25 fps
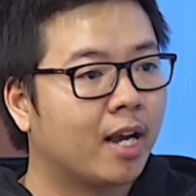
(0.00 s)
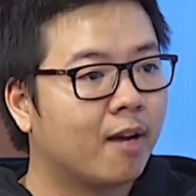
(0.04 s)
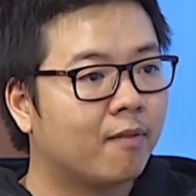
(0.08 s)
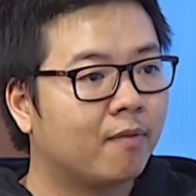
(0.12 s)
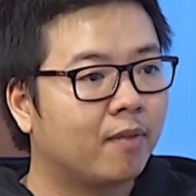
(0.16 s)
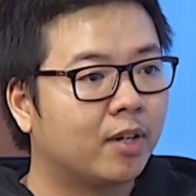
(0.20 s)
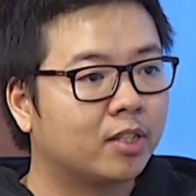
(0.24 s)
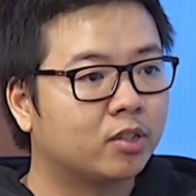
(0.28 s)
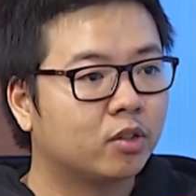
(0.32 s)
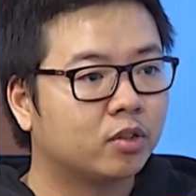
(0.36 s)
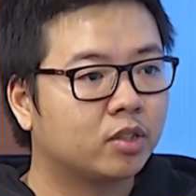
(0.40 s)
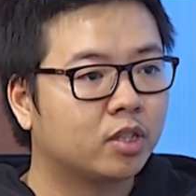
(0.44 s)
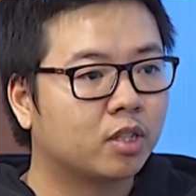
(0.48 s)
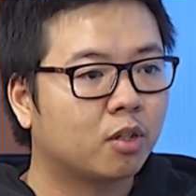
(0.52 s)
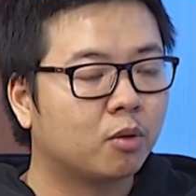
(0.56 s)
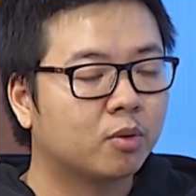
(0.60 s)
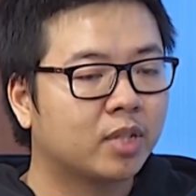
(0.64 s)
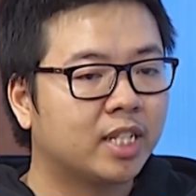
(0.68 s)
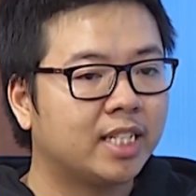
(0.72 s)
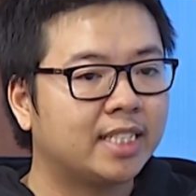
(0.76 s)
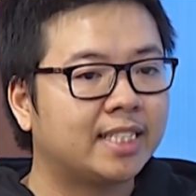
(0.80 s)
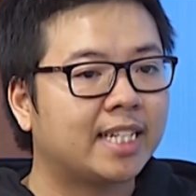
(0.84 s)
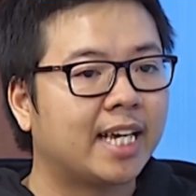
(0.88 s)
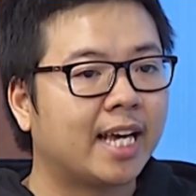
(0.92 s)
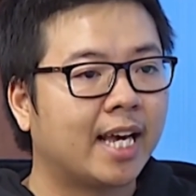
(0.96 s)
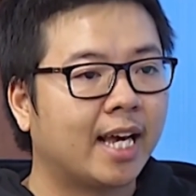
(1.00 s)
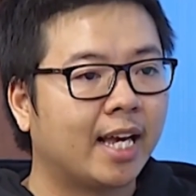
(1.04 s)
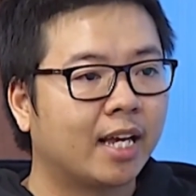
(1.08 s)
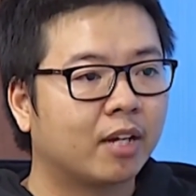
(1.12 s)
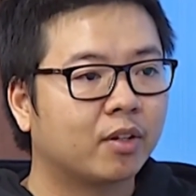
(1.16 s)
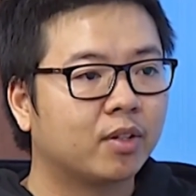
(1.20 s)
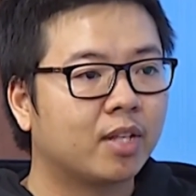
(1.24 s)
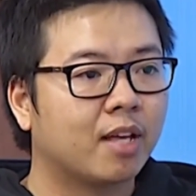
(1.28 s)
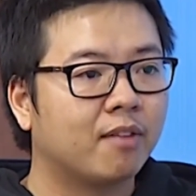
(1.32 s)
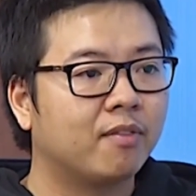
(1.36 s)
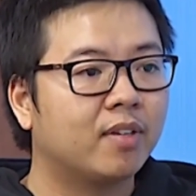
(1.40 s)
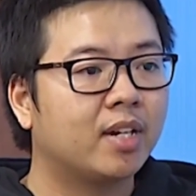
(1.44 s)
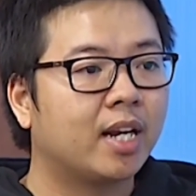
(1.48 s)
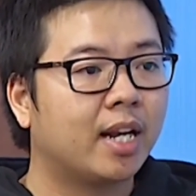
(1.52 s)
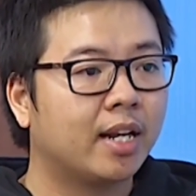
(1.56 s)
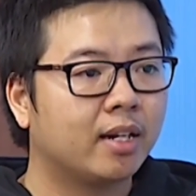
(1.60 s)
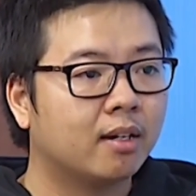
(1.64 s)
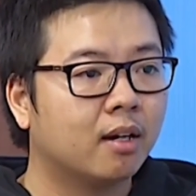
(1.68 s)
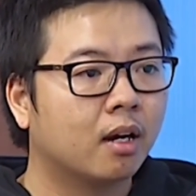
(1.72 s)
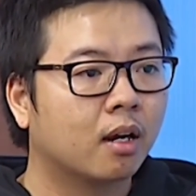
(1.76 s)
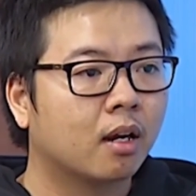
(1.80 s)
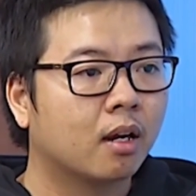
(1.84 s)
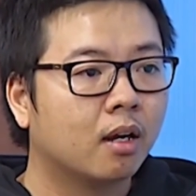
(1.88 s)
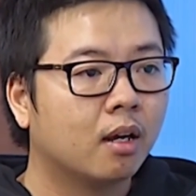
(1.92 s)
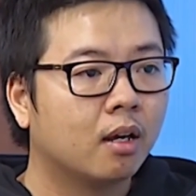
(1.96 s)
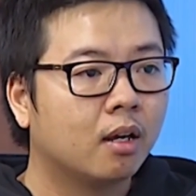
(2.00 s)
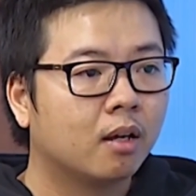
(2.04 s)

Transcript: nghiệp và cho những công ty trẻ có thể vươn lên được